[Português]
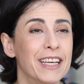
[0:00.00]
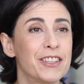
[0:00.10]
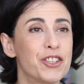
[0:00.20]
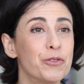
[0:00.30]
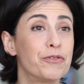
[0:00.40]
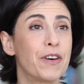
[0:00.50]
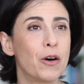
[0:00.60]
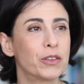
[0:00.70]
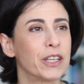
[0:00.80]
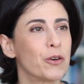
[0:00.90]
E tinha o
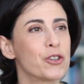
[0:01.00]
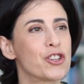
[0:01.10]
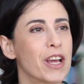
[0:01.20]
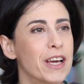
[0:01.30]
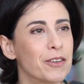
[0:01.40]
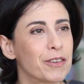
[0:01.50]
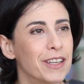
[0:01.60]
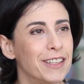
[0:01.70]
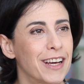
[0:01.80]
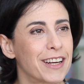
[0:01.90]
Walter Rogério, que
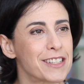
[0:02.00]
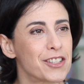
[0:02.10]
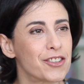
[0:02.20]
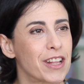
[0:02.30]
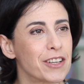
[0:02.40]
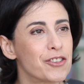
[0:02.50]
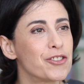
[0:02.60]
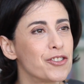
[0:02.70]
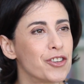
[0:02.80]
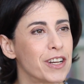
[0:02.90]
ele era assistente
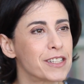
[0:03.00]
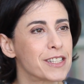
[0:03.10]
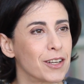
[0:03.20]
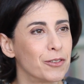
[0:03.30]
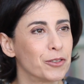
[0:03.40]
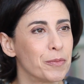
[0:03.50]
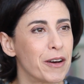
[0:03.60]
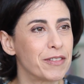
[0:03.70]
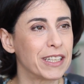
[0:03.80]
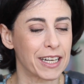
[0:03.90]
de direção do
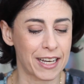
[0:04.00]
Marvada